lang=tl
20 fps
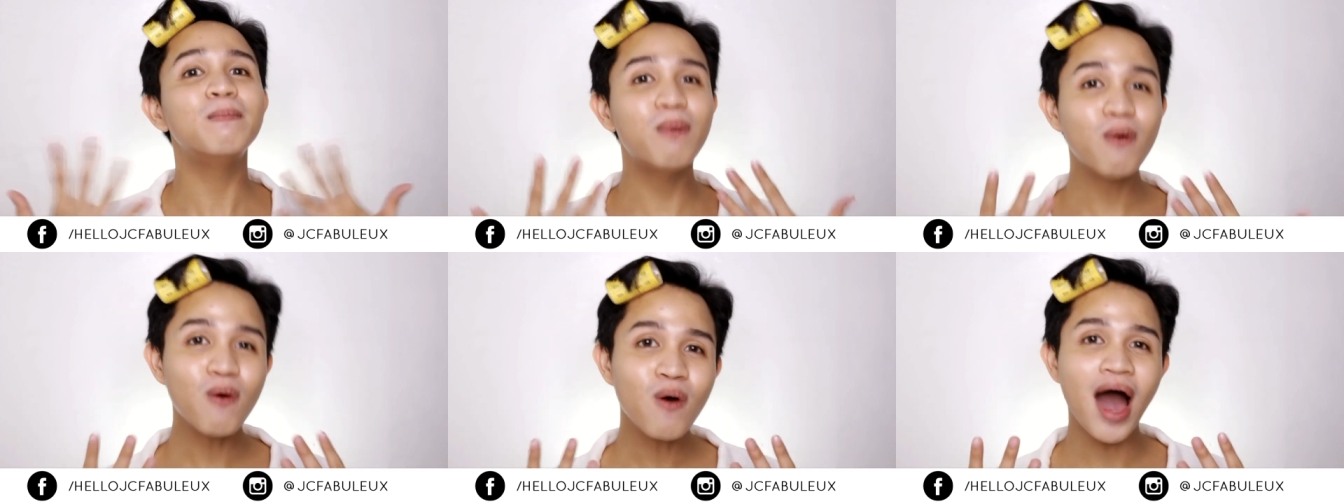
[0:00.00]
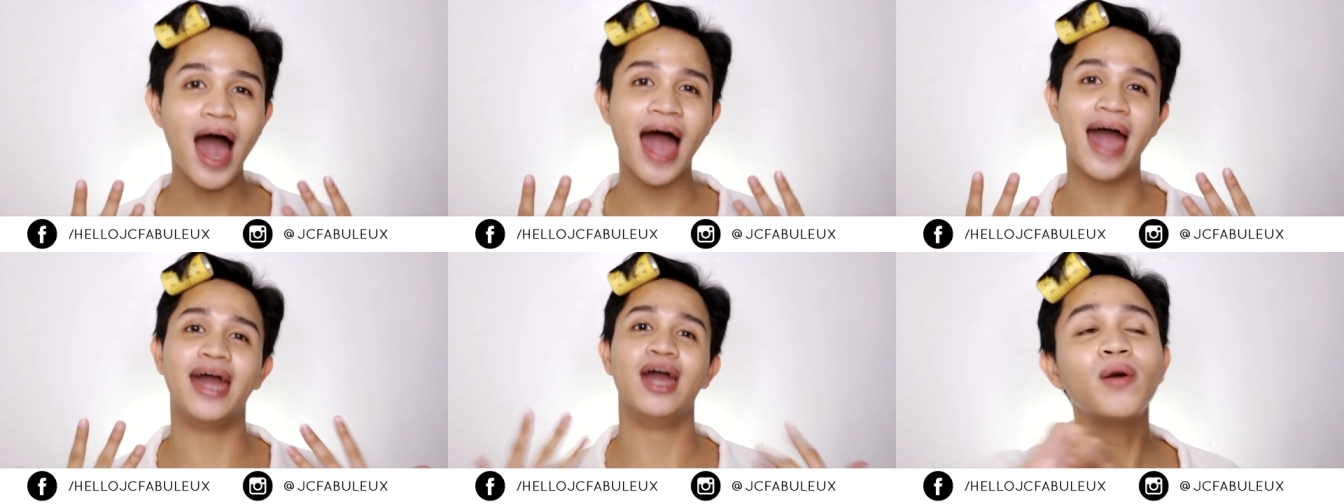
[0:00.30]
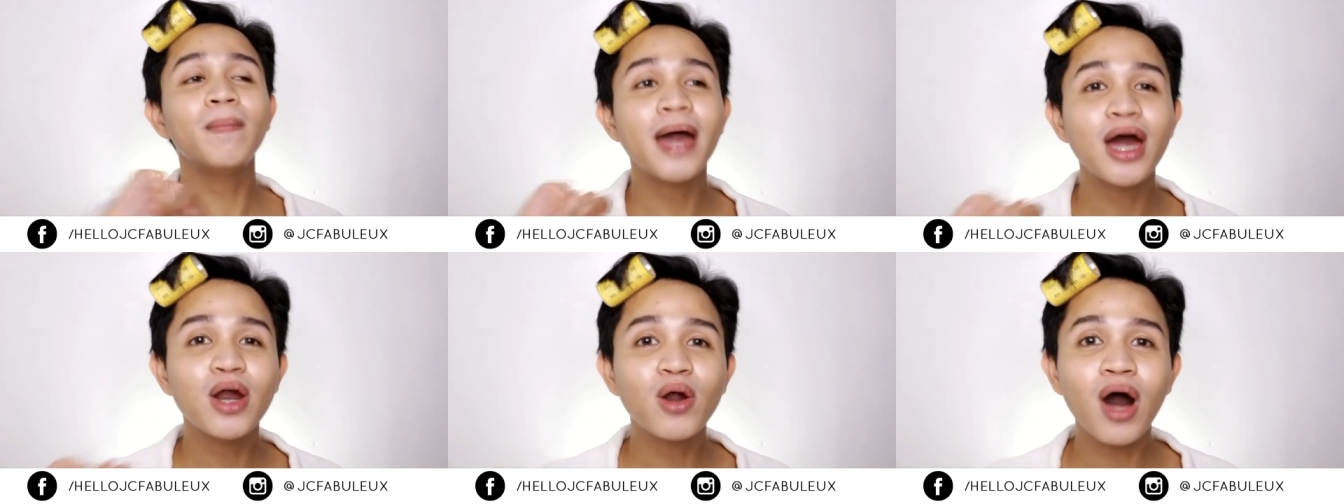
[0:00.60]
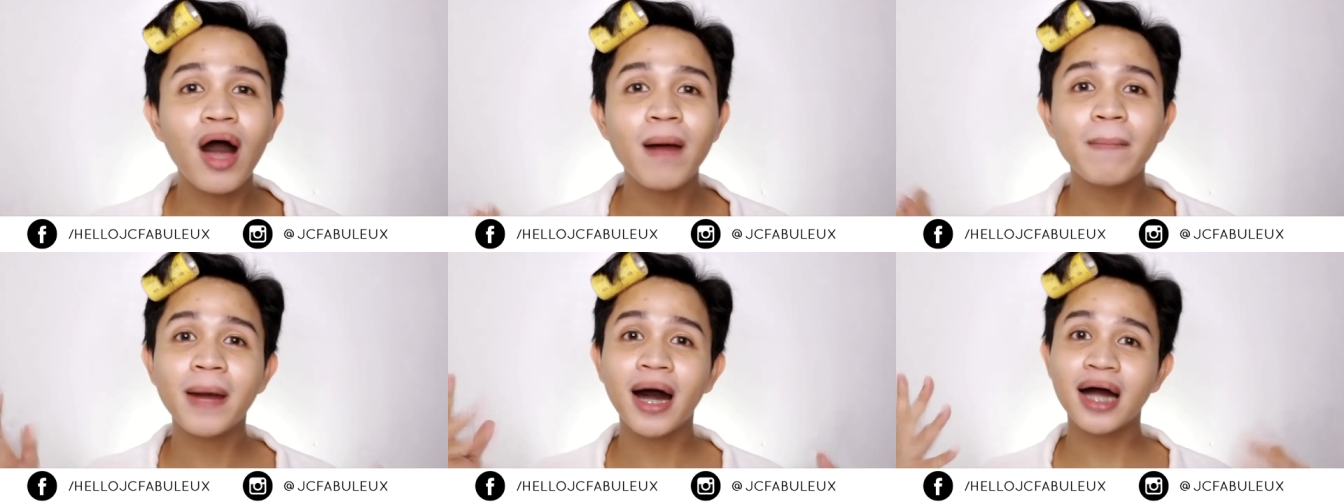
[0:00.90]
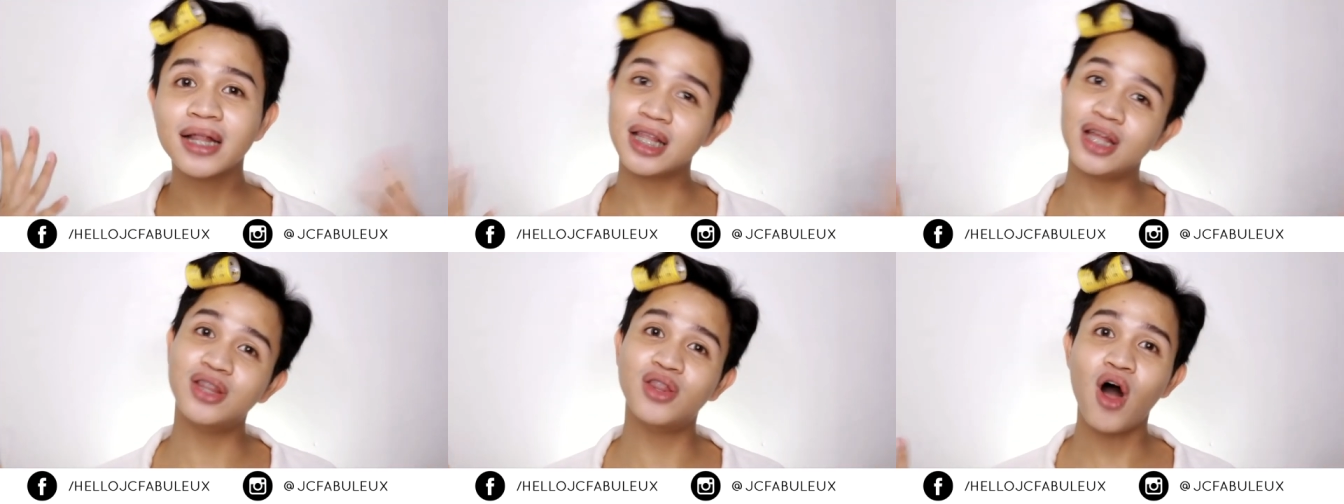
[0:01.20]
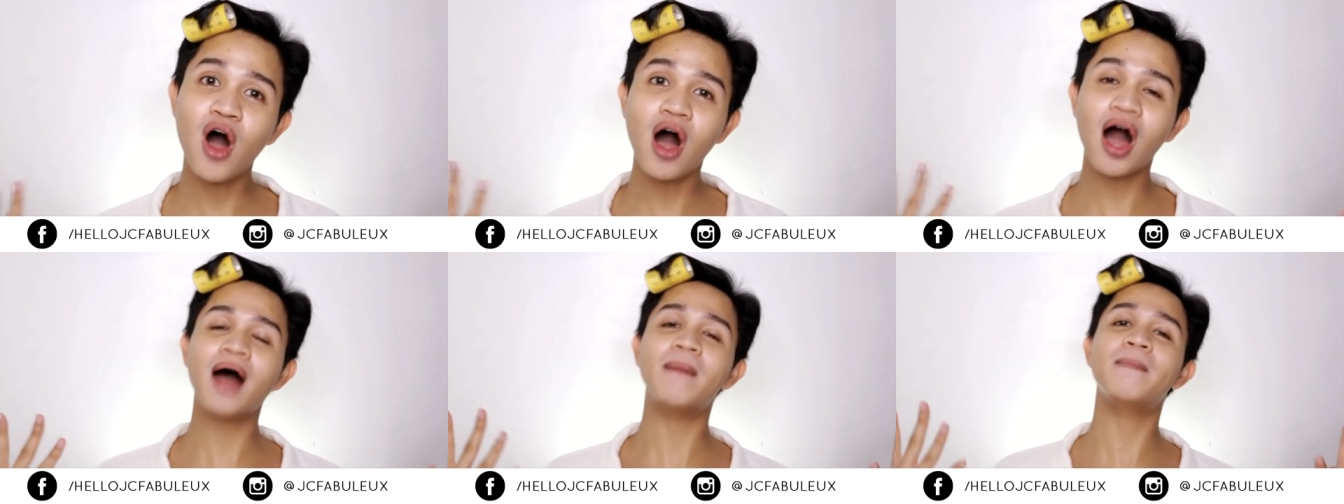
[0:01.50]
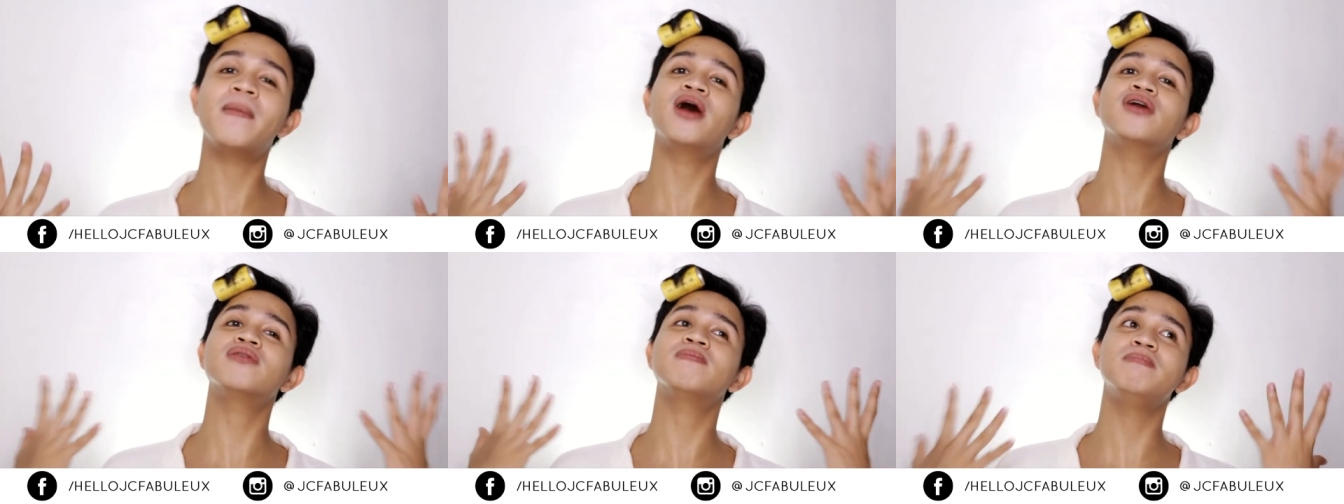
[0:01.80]
buhay. Kung meron kang mga tanong
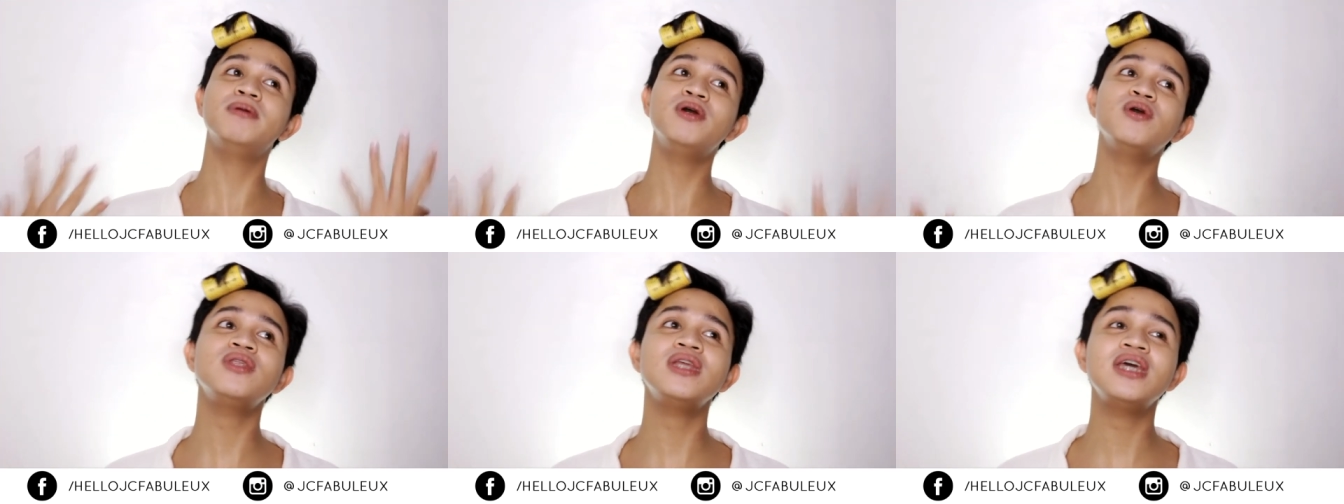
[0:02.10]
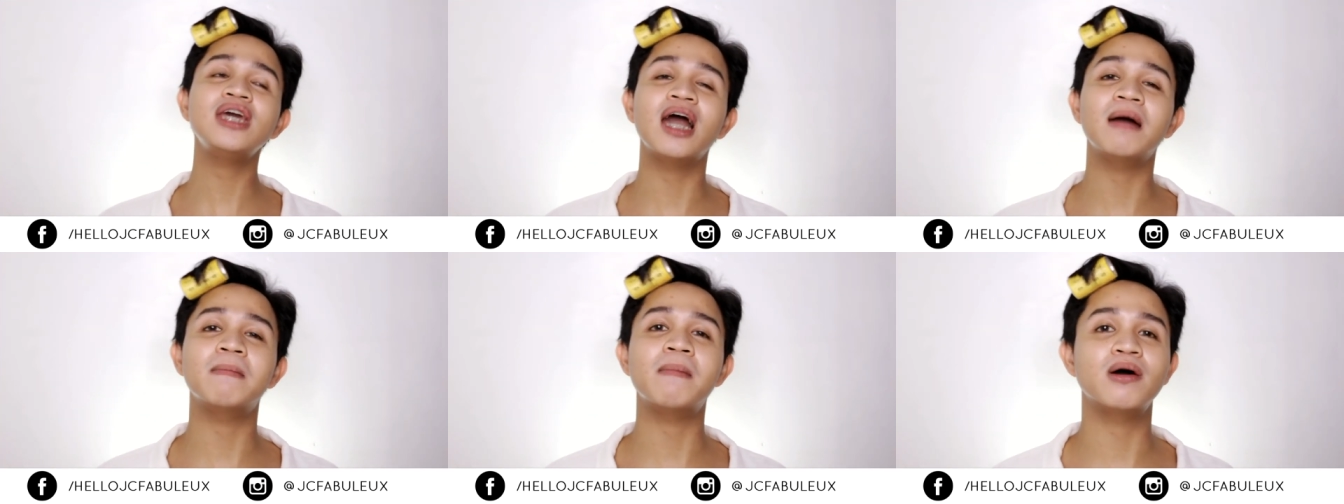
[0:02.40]
about beauty,